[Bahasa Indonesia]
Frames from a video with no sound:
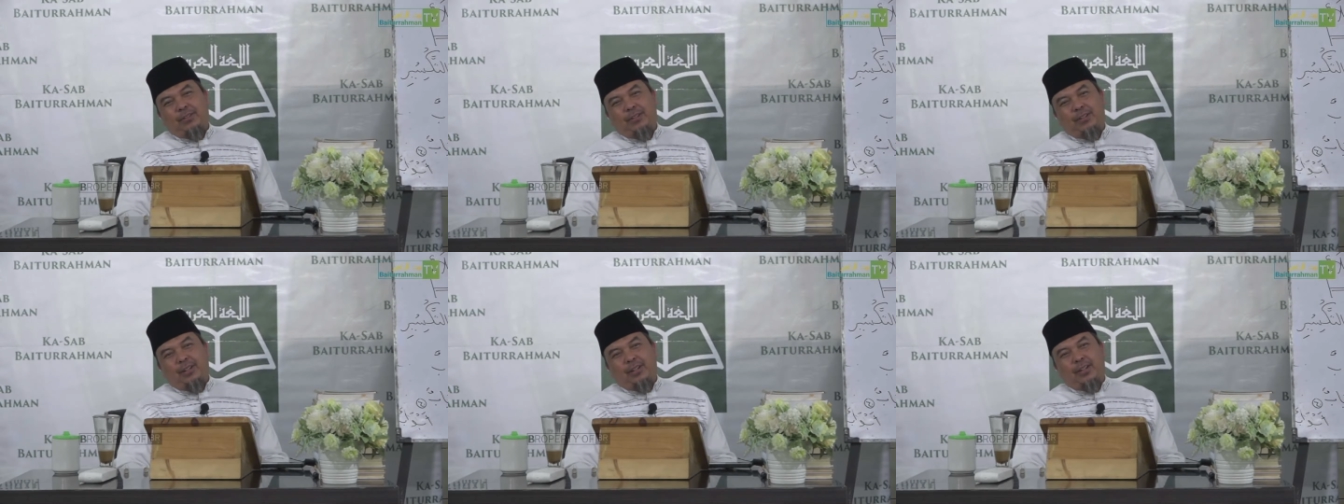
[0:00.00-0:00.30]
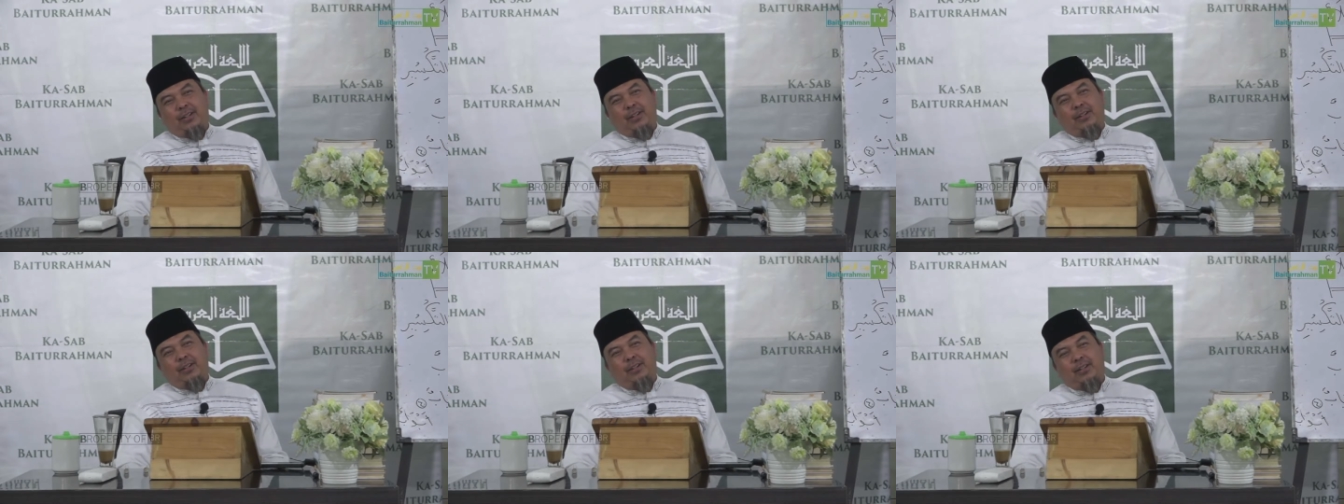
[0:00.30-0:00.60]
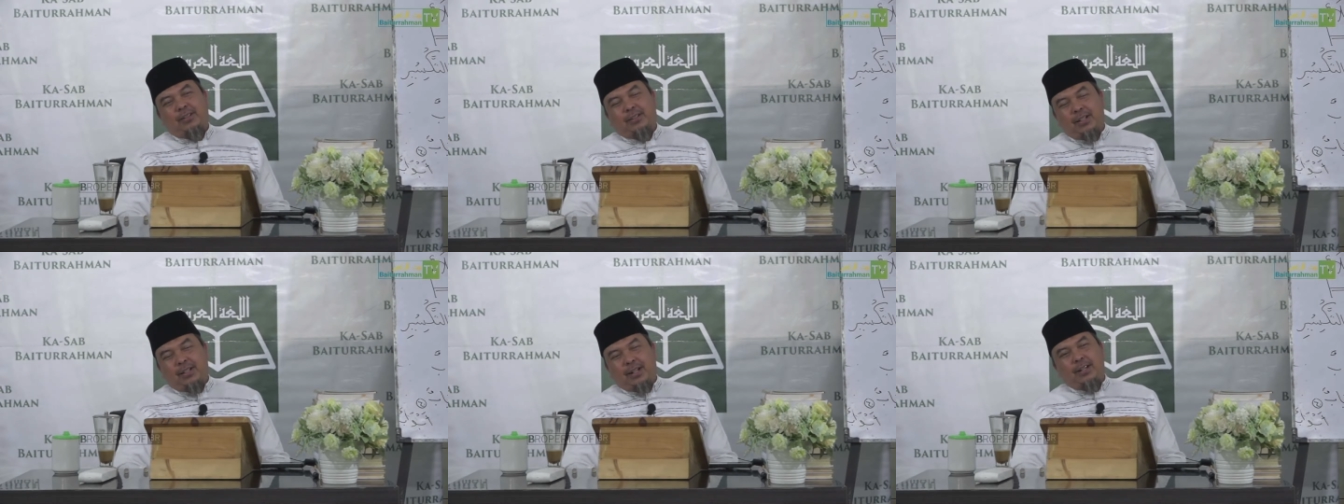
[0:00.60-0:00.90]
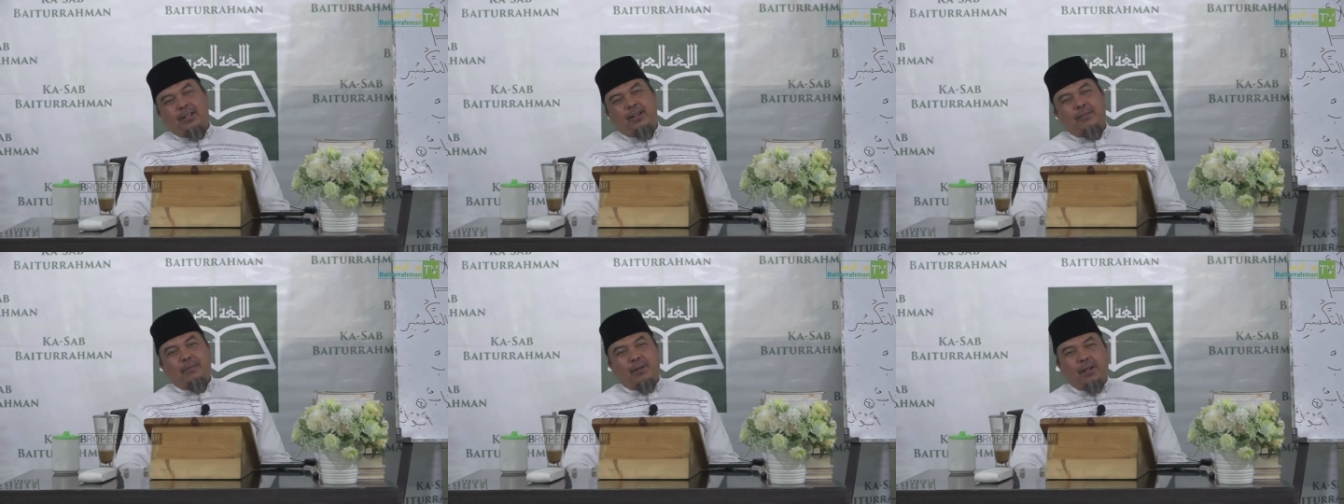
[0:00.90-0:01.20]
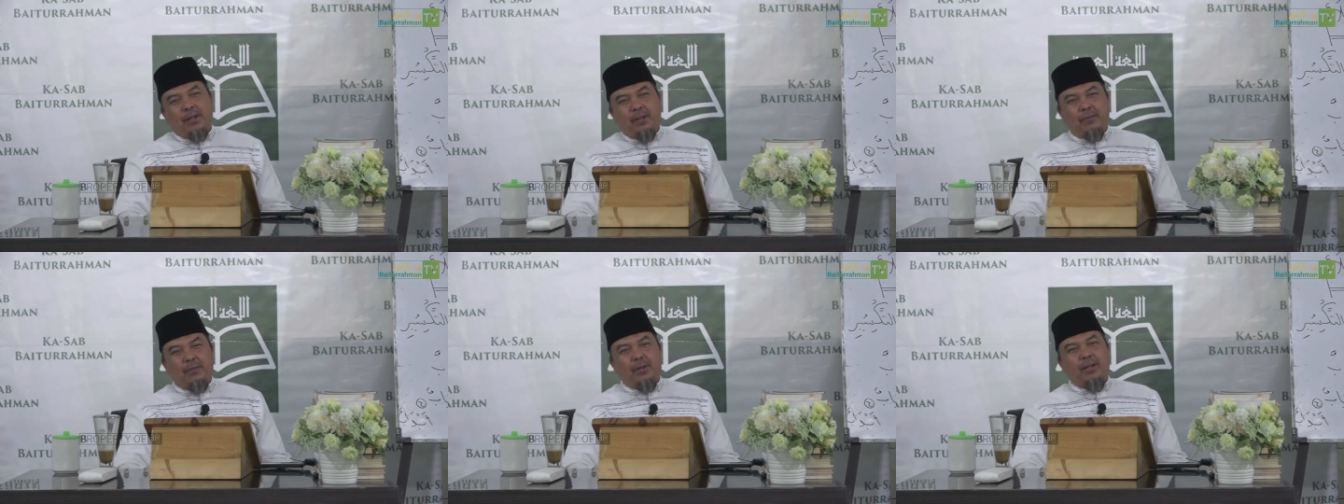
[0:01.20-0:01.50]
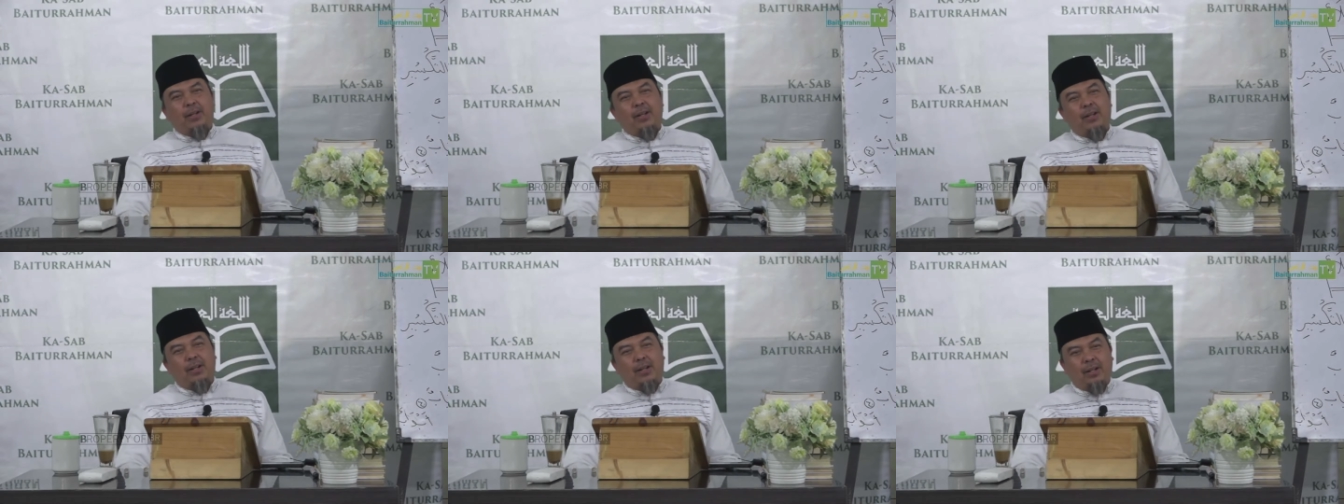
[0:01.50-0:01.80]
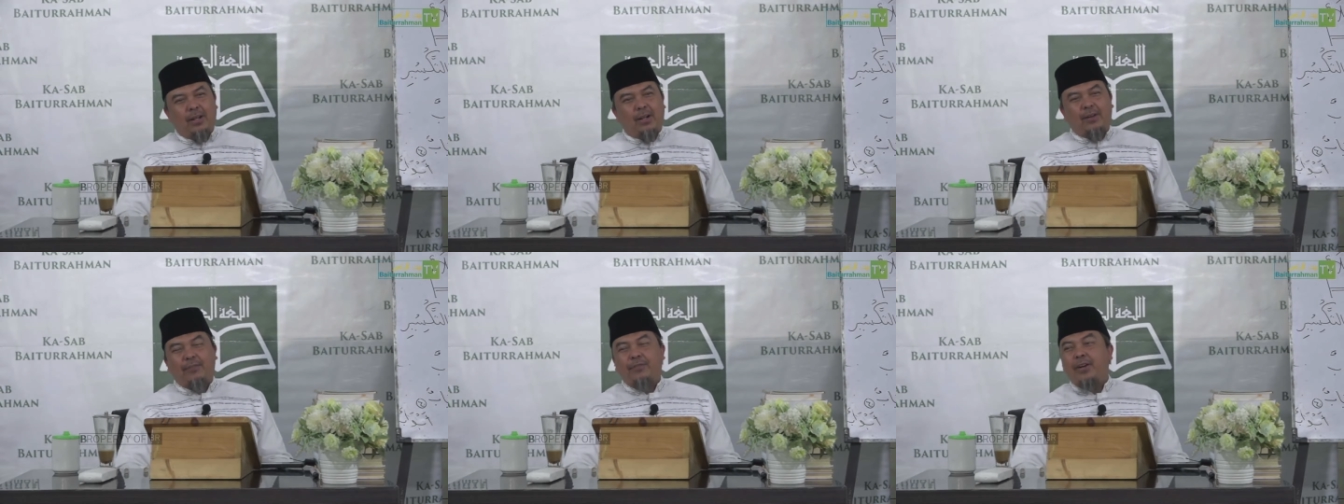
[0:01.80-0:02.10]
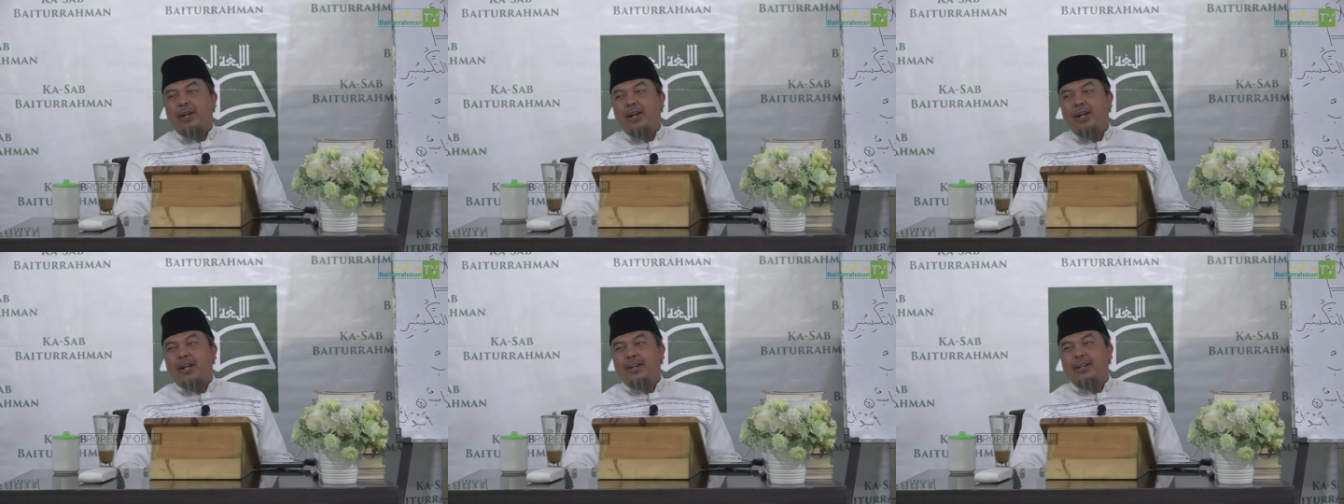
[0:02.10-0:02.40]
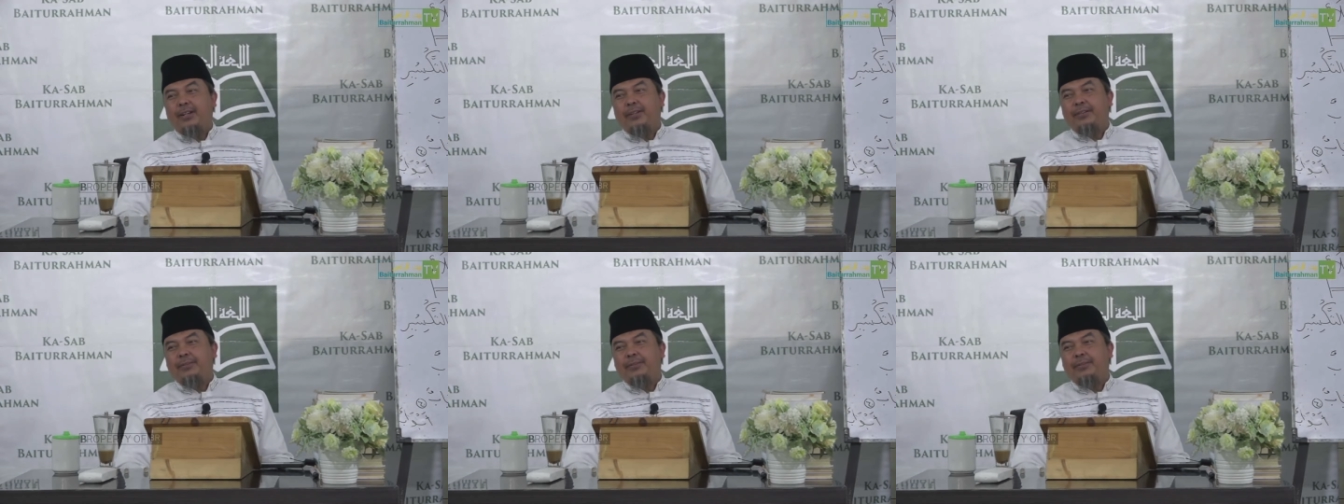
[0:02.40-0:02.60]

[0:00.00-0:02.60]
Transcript: Nah, caranya bagaimana? Hafalan.